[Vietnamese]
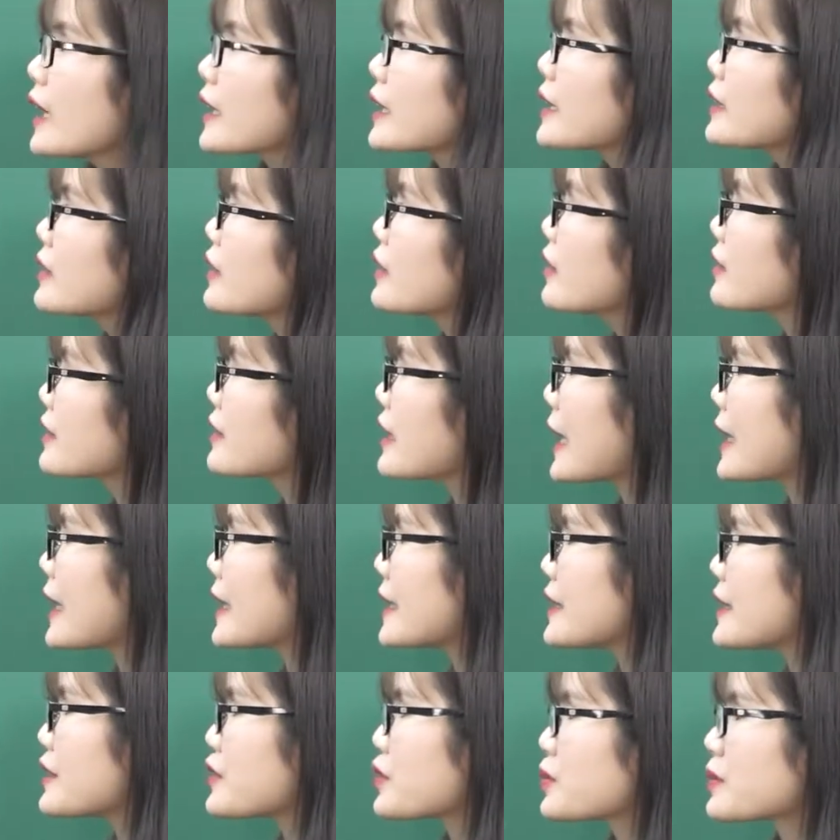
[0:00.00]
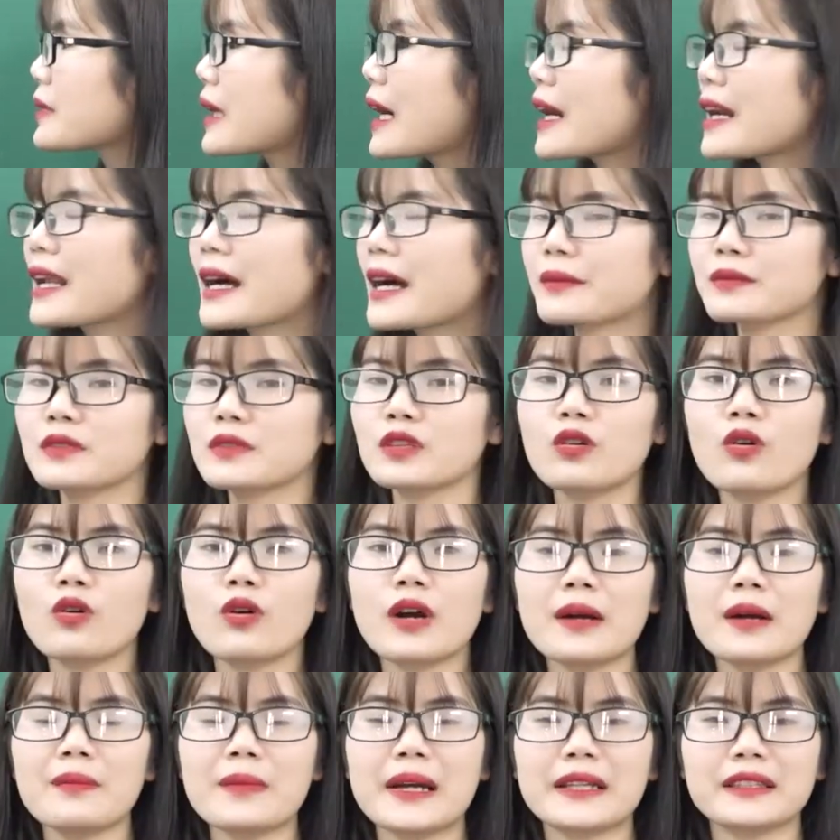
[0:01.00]
kiến thức này để chúng ta làm cho cô
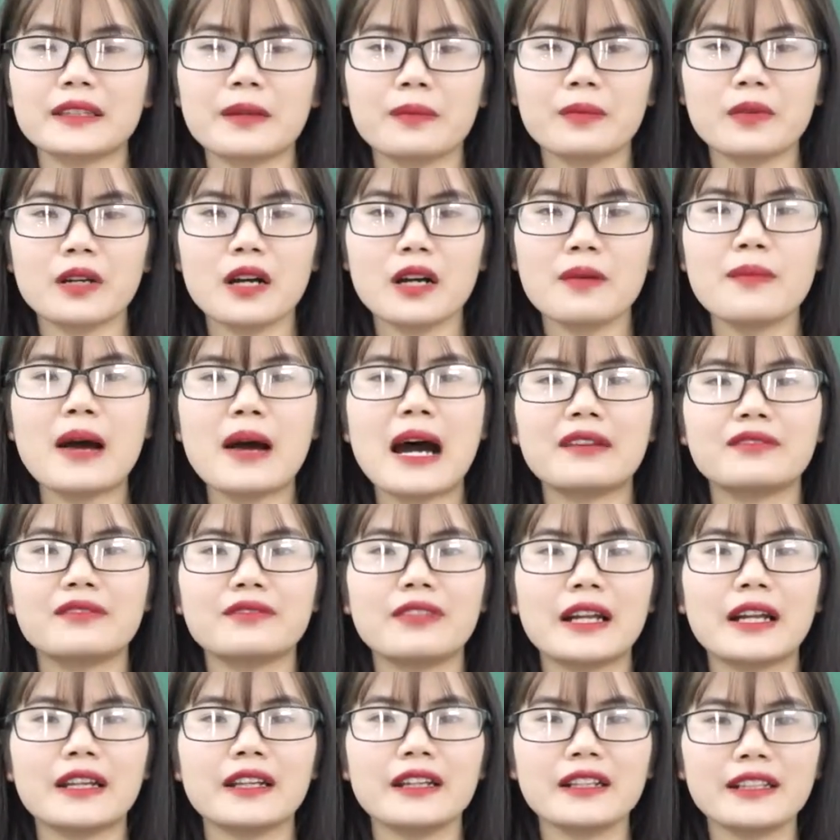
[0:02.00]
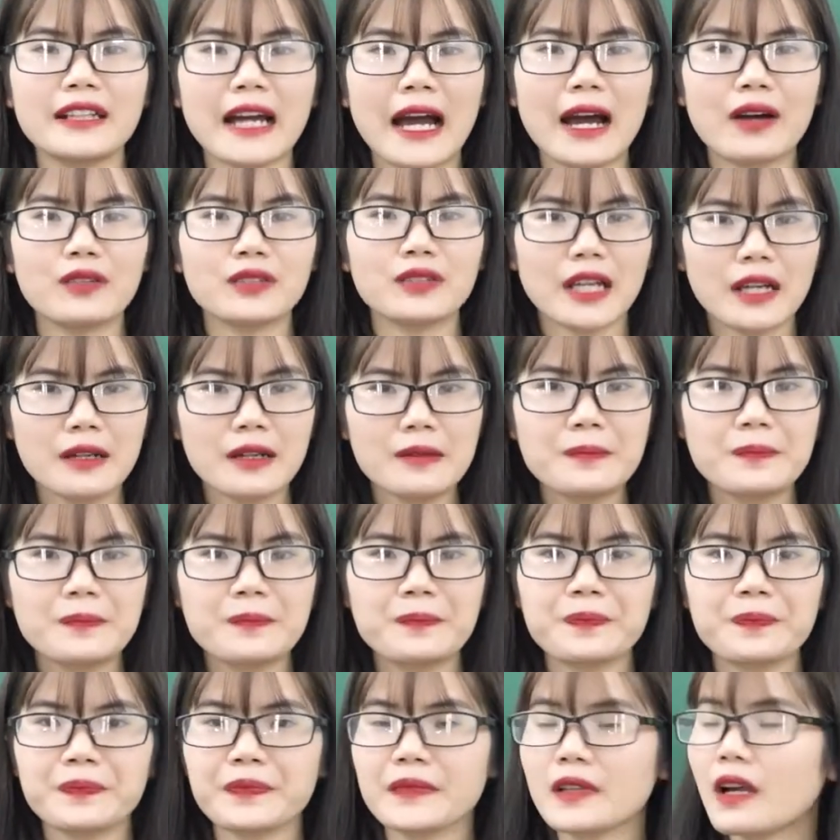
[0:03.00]
các bài tập cơ bản và nâng cao nhé
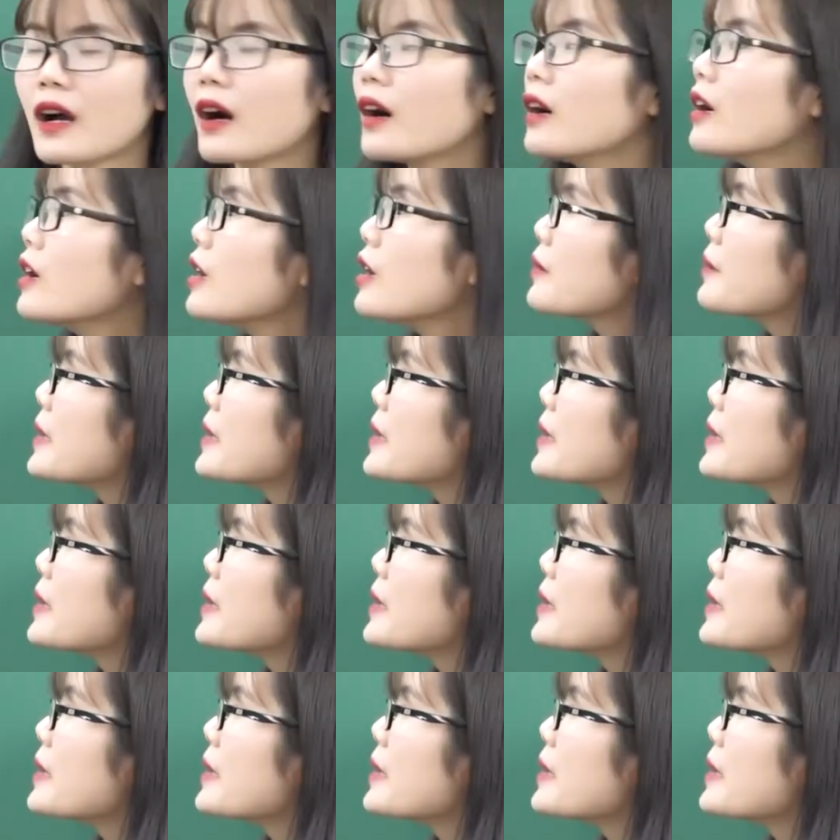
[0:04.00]
đó.